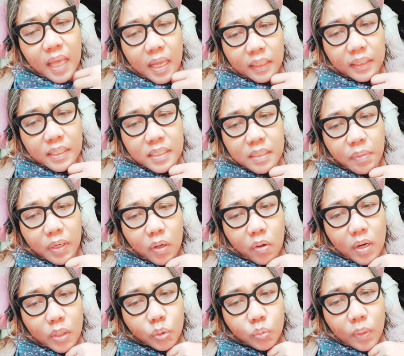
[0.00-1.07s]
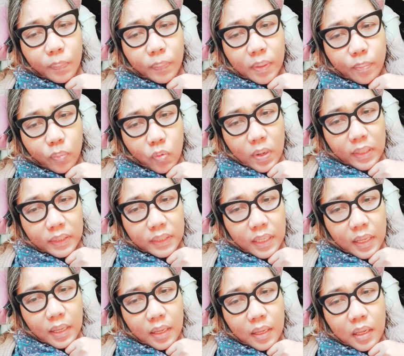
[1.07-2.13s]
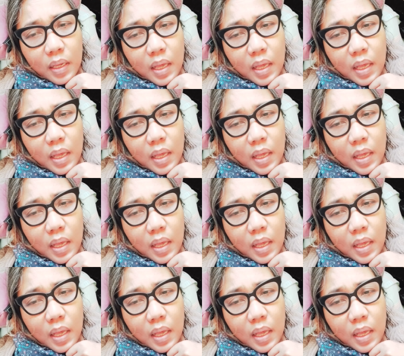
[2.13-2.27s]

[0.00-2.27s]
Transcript: hati sebagai orang tua perempuan ya